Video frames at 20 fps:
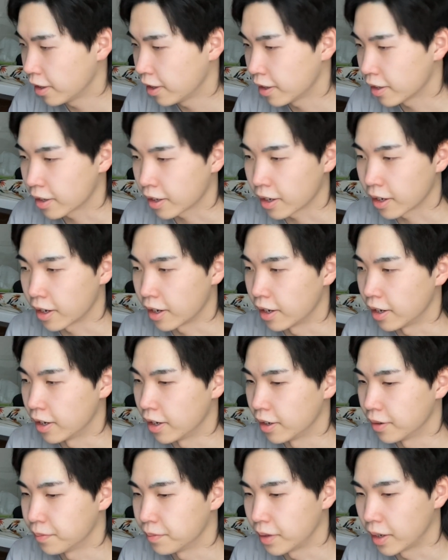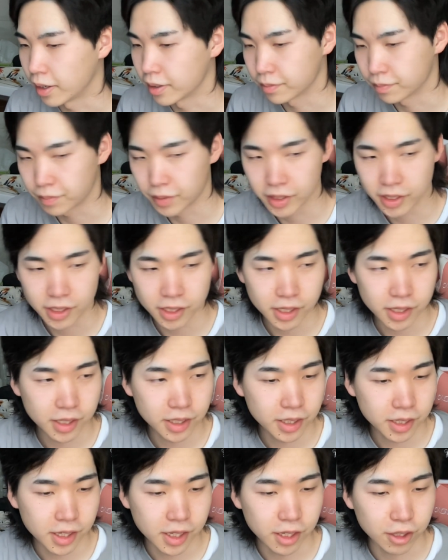だから、まあ別に
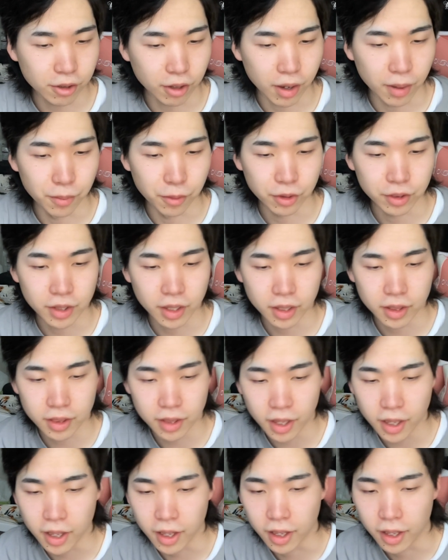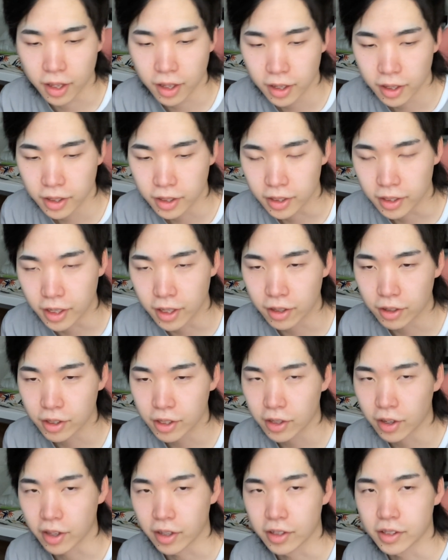スキーとか持ってって、行ける
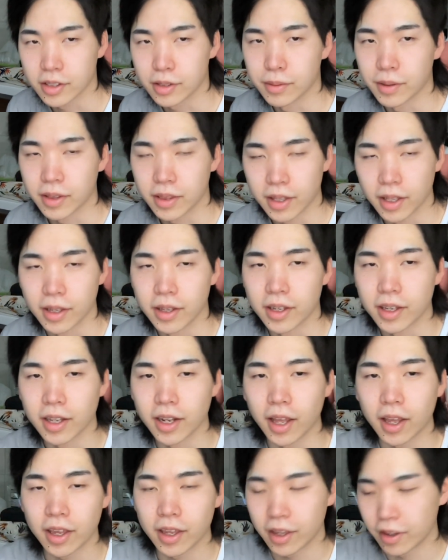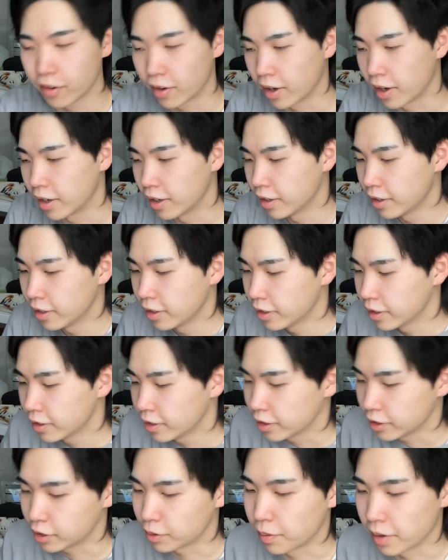日は滑って、行けない日は
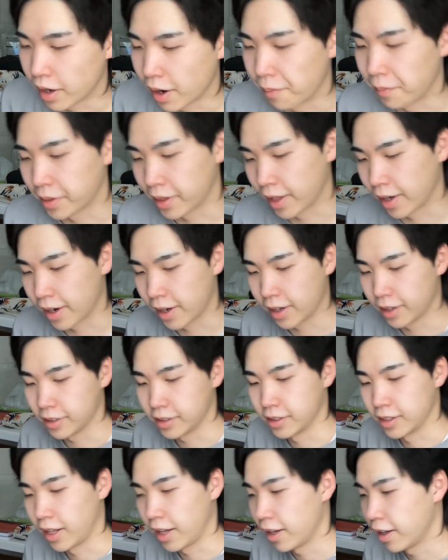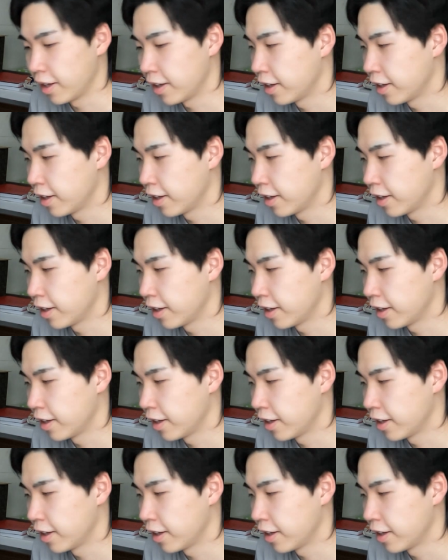滑らんみたいな感じで。